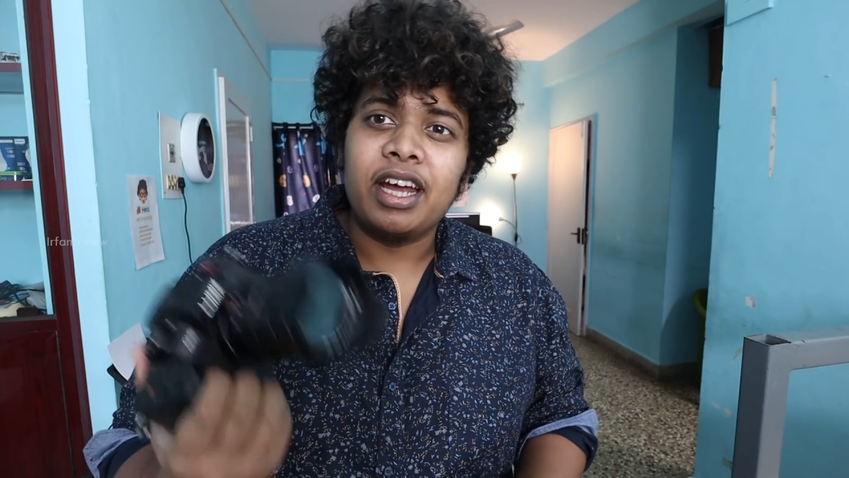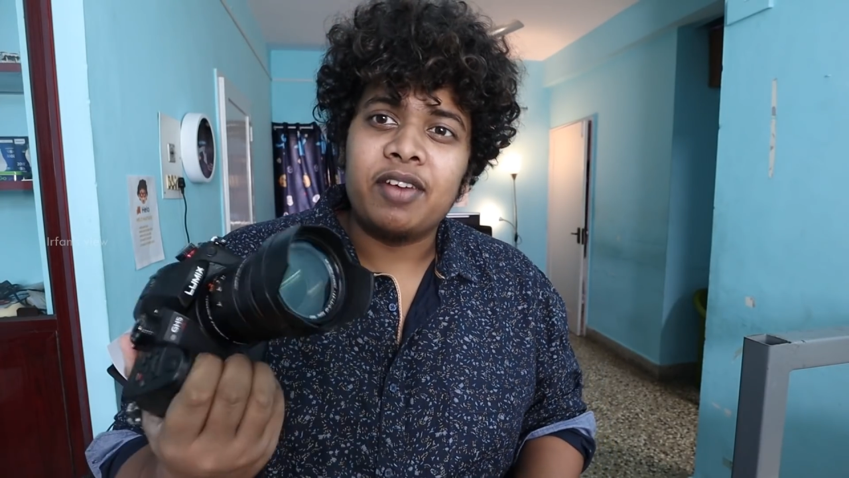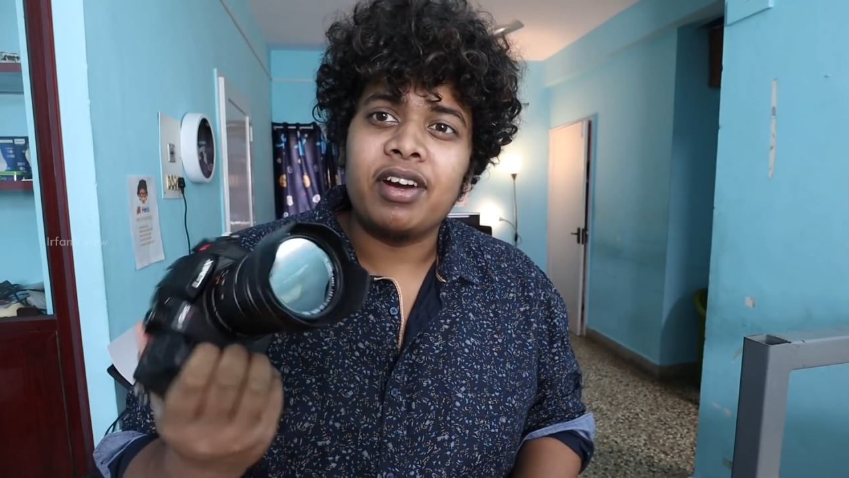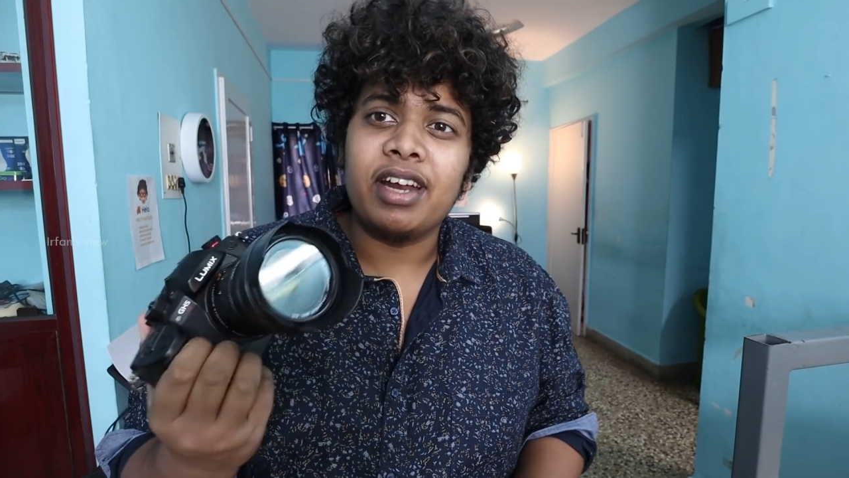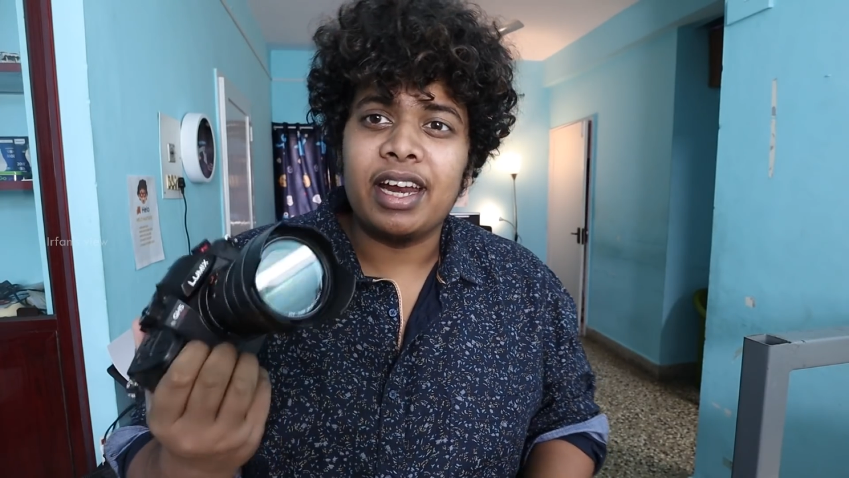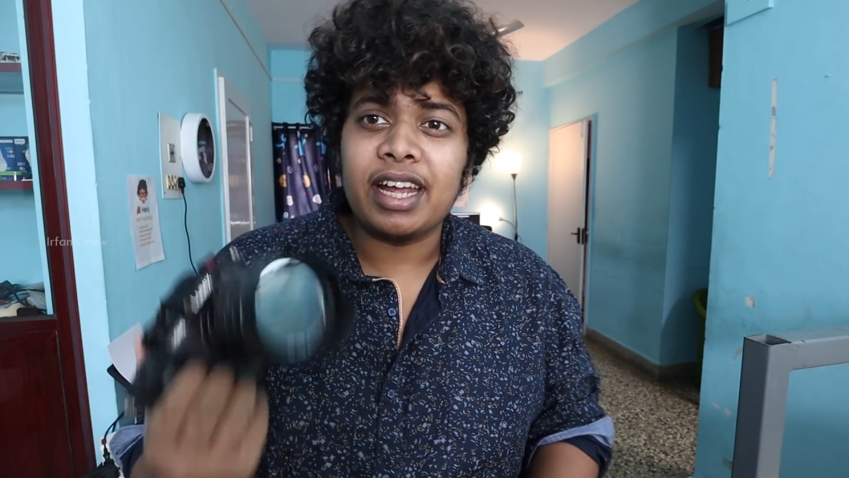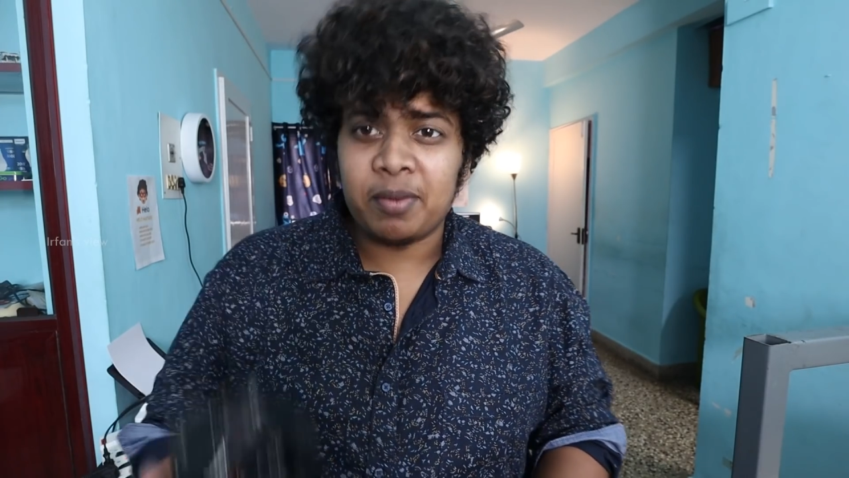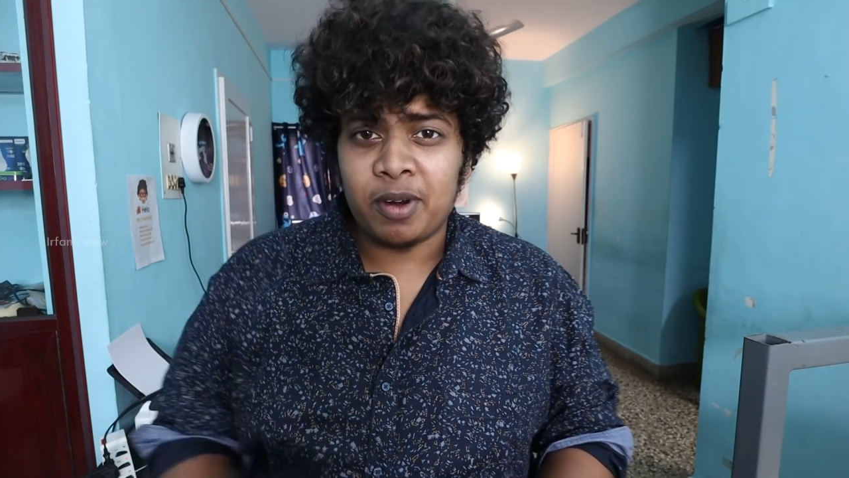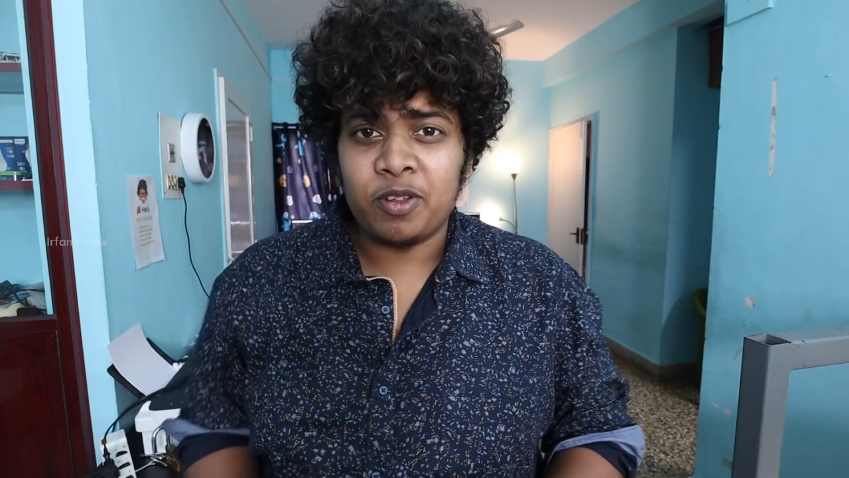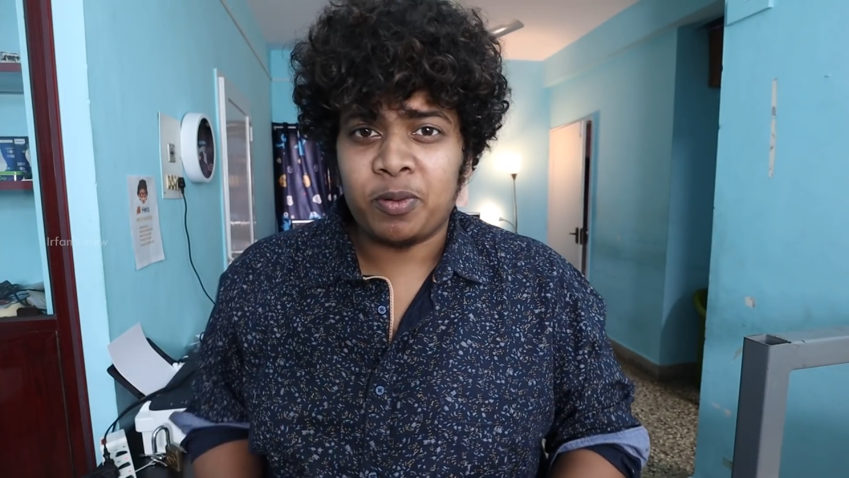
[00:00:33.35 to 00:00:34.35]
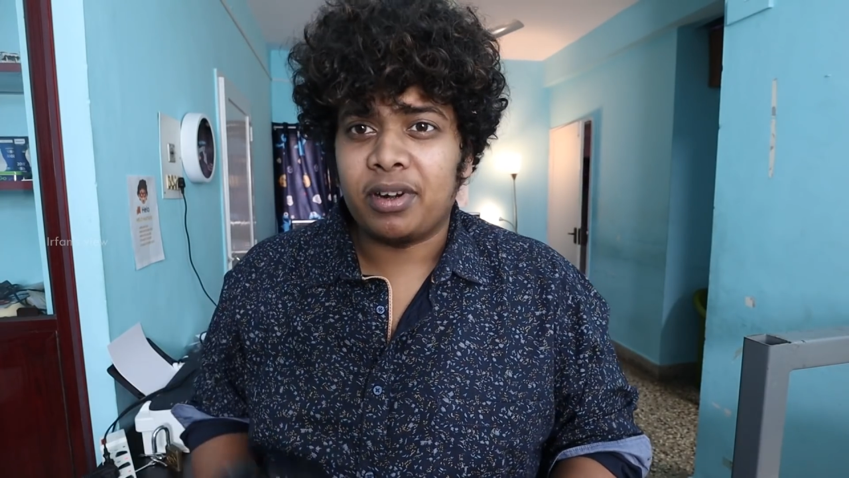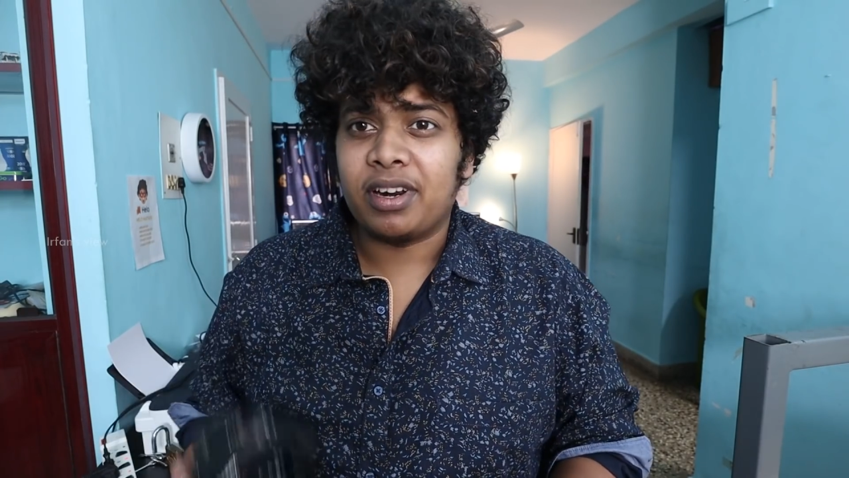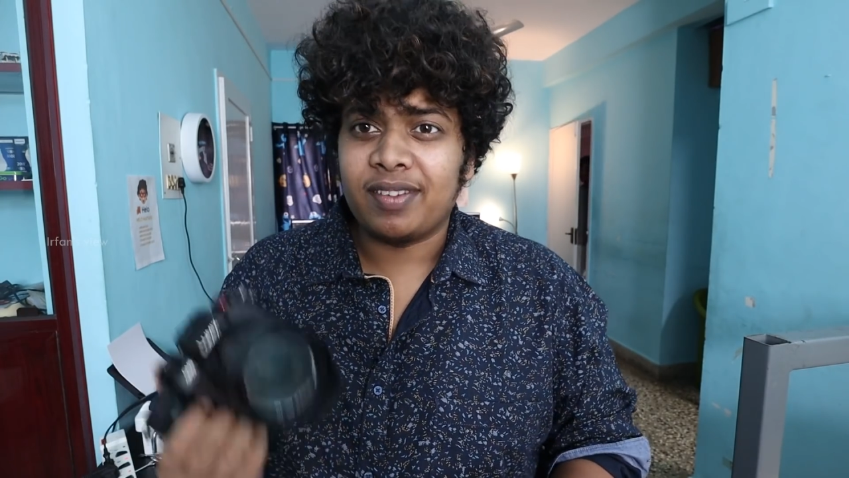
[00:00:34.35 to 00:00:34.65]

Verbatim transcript: இரஃபான் என்ன கேமரா யூஸ் பண்ணுற